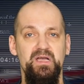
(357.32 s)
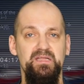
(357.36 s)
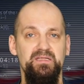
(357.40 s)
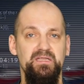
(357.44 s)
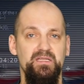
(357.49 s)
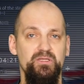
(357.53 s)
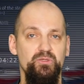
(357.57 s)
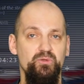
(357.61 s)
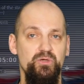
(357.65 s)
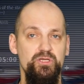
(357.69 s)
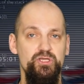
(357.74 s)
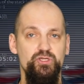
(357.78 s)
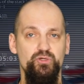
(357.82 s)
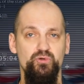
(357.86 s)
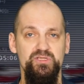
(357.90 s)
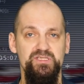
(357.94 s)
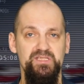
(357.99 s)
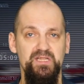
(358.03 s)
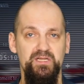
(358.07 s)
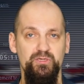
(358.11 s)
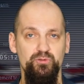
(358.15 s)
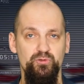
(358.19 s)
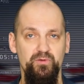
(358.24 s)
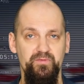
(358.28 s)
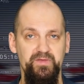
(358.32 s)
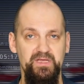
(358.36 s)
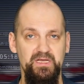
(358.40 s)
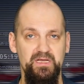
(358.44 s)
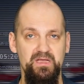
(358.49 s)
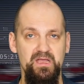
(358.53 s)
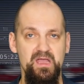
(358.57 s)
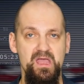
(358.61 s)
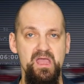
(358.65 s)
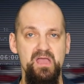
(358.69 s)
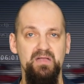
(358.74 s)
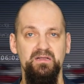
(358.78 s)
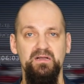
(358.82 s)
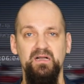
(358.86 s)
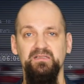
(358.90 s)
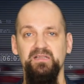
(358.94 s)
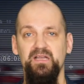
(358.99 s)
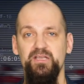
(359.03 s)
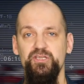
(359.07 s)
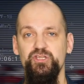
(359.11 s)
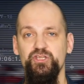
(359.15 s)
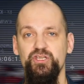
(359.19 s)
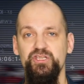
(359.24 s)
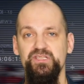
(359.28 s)
одно очко здоровья. Когда
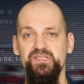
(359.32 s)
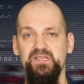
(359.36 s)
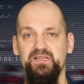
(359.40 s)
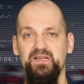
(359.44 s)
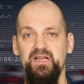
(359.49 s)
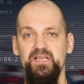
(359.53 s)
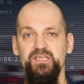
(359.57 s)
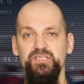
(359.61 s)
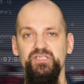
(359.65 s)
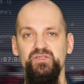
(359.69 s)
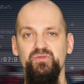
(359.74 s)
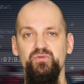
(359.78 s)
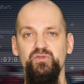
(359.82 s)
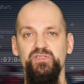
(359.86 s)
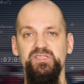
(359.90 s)
очки заканчиваются,